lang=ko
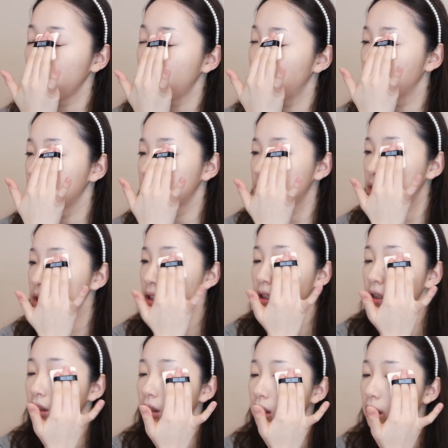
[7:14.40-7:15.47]
더
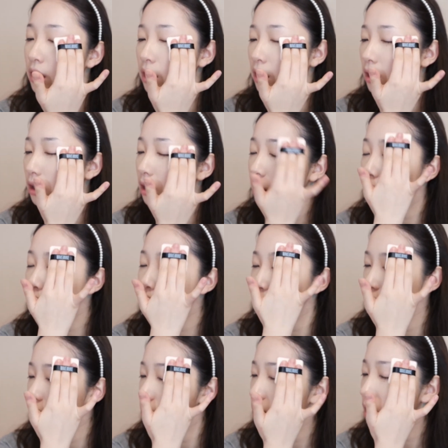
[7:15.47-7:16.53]
디테일하게 할 수
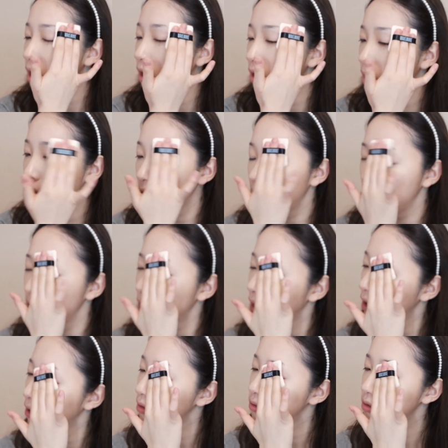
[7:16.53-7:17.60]
있는데
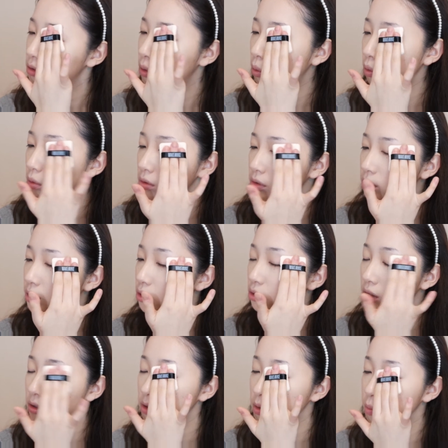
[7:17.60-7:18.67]
그거 어느
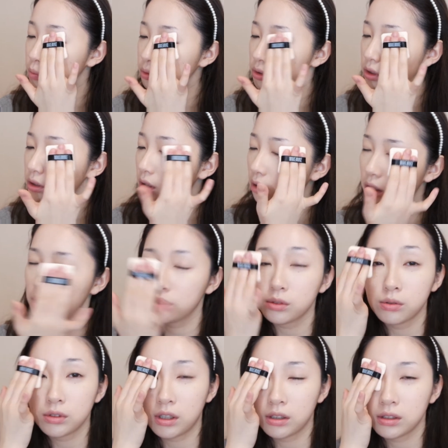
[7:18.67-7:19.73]
회어를그 붓이랑
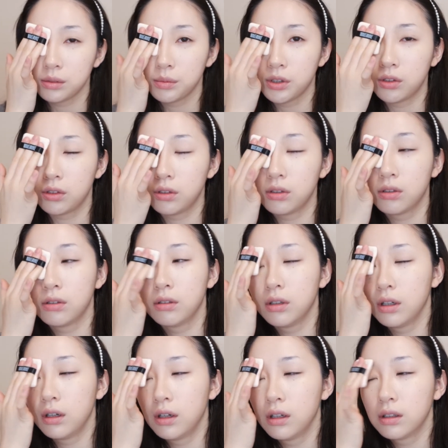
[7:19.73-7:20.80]
가지고 다니면
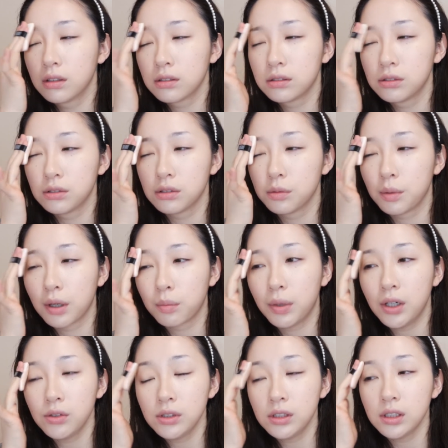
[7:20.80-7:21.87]
그거 막
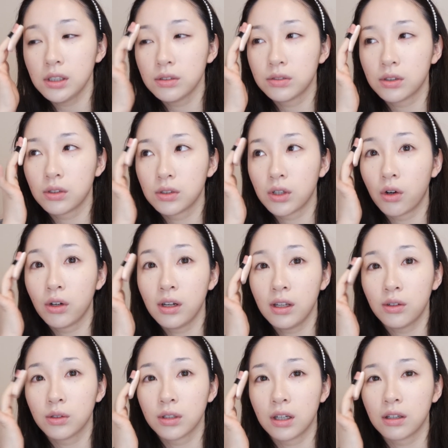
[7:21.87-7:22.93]
파우치에서
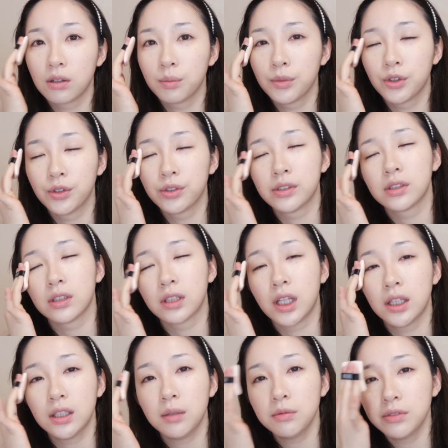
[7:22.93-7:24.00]
열리거나 이러면 진짜
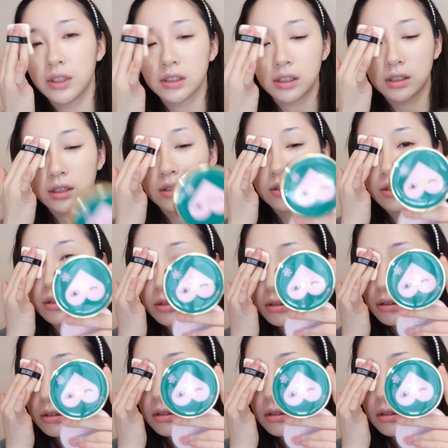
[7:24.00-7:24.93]
대참사잖아요.